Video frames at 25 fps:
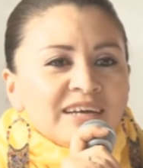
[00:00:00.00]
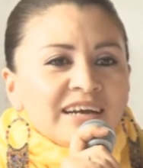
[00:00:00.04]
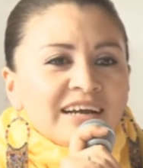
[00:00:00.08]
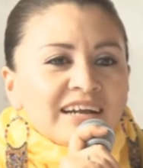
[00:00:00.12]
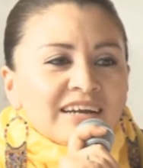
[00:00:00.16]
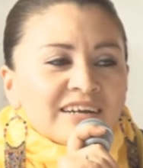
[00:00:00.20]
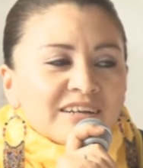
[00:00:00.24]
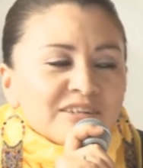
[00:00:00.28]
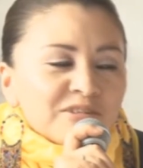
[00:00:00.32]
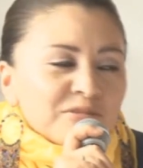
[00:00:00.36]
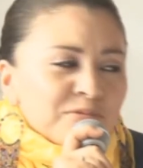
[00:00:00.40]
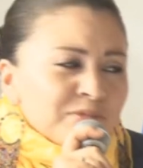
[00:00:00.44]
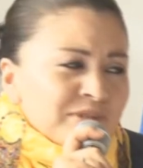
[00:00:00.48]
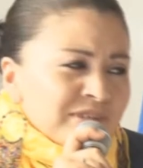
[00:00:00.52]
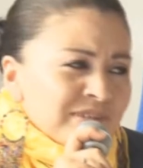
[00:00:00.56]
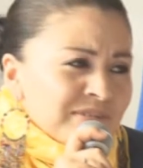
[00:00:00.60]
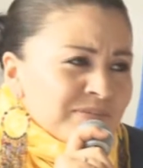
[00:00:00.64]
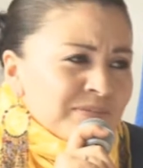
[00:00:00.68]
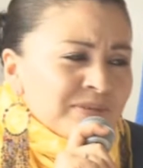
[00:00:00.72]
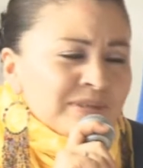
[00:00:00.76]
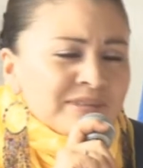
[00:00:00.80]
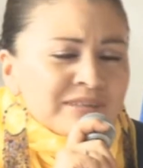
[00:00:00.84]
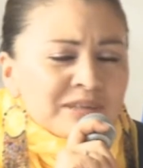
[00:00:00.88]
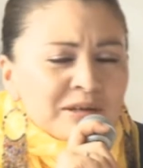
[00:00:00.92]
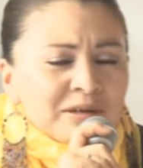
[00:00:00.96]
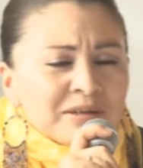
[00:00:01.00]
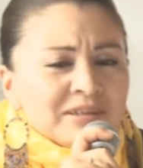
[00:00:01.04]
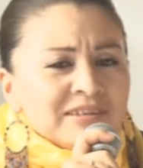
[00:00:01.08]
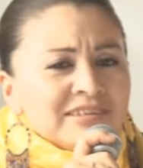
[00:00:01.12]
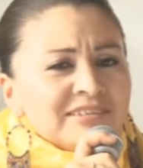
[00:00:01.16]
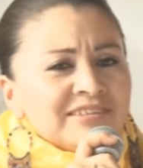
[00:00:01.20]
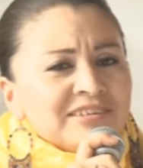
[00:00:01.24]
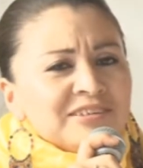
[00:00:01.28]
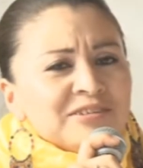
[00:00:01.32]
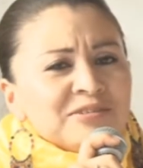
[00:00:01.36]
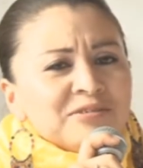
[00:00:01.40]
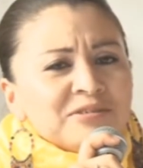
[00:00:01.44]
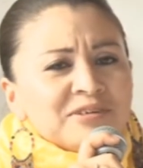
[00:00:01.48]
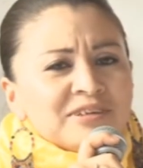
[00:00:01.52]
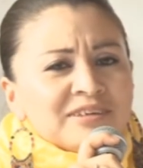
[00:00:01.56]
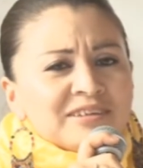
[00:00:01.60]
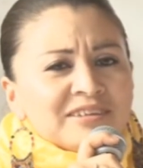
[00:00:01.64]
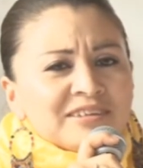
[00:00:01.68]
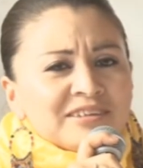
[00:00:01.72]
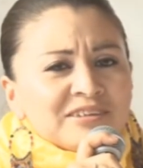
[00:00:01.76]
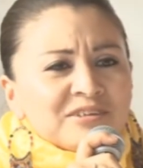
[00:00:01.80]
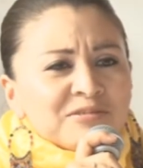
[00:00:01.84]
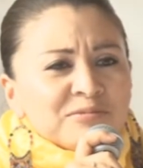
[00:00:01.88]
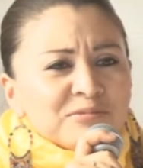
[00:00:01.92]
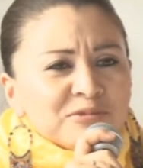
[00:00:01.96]
Al rato me, estaban diciendo que
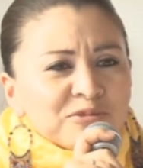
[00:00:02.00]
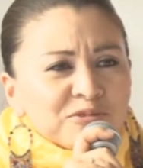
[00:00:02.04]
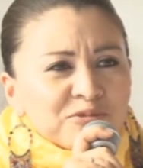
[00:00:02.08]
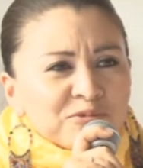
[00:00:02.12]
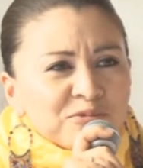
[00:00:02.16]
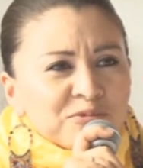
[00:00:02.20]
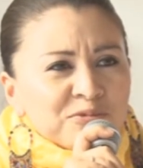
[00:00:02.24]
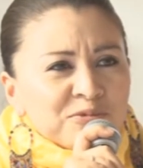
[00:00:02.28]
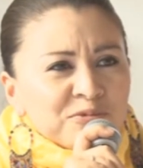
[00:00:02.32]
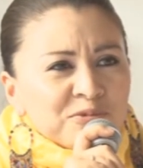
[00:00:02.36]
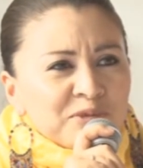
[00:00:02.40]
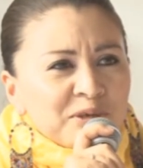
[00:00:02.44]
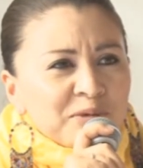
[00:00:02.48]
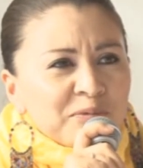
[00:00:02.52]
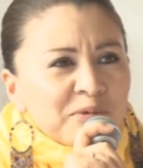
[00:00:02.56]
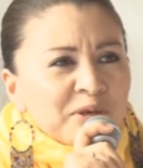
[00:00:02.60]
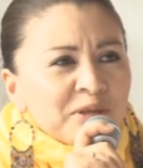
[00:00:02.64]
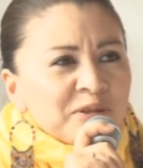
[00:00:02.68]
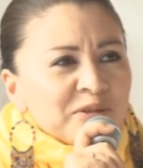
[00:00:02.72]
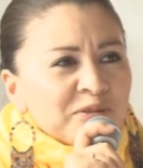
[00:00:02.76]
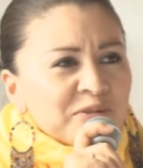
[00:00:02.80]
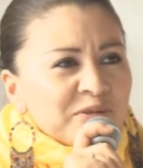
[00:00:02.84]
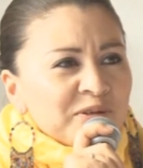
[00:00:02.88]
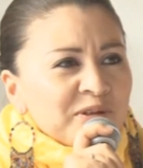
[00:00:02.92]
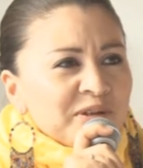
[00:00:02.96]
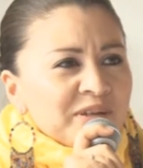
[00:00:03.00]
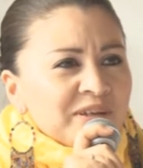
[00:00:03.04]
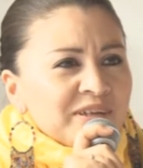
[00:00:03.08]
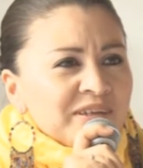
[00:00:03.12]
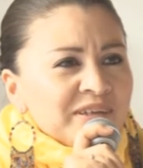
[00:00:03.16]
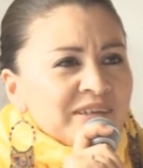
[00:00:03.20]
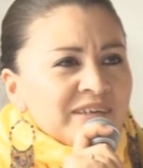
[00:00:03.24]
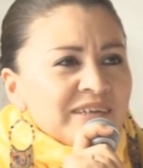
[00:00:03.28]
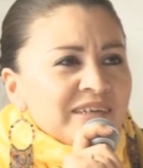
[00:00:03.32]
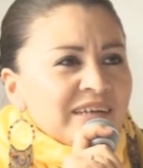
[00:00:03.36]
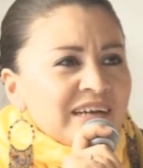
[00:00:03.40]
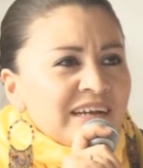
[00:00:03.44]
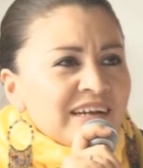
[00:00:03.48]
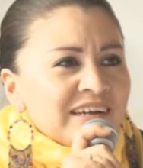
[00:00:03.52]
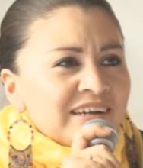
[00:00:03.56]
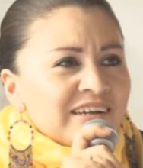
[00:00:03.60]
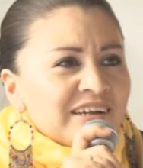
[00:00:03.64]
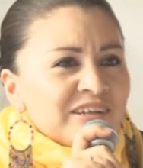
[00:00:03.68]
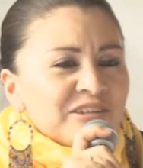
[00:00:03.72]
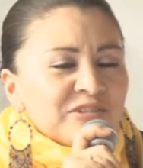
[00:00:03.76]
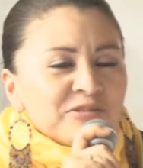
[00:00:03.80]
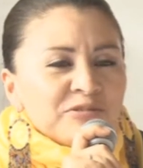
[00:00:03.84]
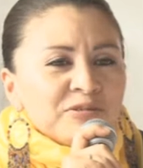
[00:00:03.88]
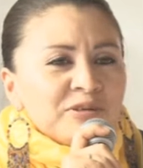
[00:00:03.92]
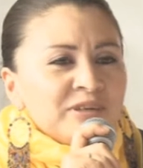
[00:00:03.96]
tenemos un evento al
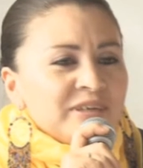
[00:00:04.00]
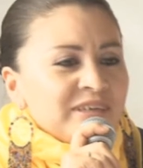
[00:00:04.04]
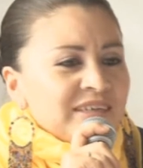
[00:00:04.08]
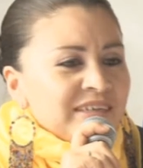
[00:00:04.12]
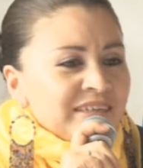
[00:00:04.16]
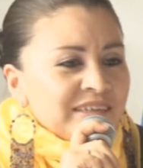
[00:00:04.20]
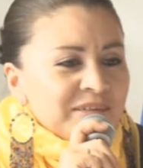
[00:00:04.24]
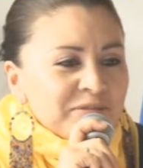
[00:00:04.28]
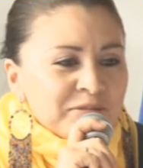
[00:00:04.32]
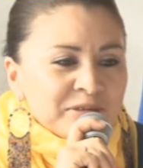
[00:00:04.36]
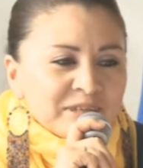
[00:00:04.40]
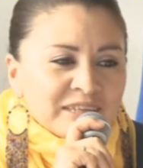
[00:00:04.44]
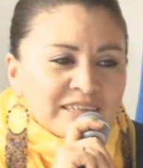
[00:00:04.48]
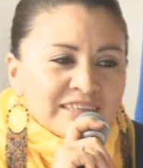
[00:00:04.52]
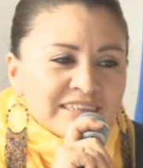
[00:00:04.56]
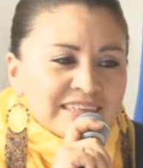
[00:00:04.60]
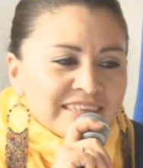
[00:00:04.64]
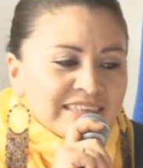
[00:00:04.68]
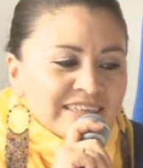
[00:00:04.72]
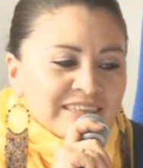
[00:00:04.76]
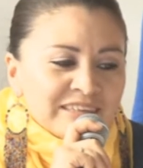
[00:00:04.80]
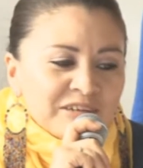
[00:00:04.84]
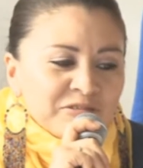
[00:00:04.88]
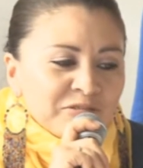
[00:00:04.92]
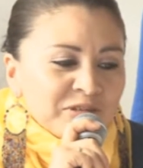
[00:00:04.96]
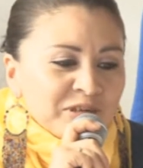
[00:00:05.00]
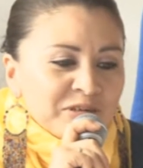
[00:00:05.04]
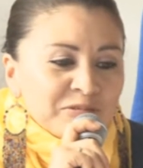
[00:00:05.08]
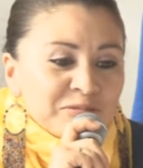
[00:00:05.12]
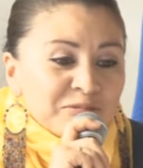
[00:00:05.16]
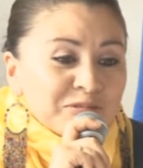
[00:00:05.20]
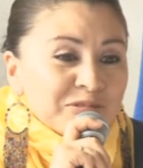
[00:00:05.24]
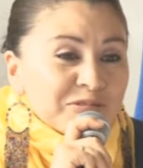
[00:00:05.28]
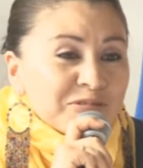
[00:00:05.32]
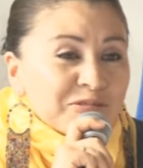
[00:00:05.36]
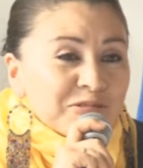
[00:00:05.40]
rato y, de verdad que aunque no hemos